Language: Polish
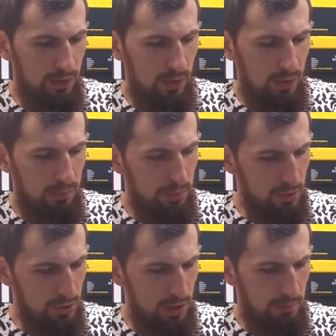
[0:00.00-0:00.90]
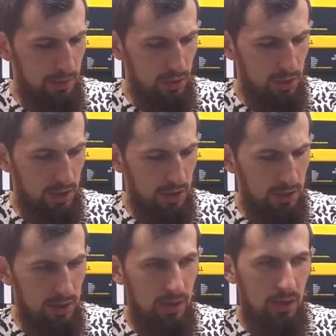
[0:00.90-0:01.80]
więc początek będzie
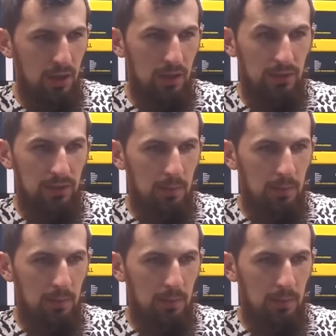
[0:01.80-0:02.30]
nagrany z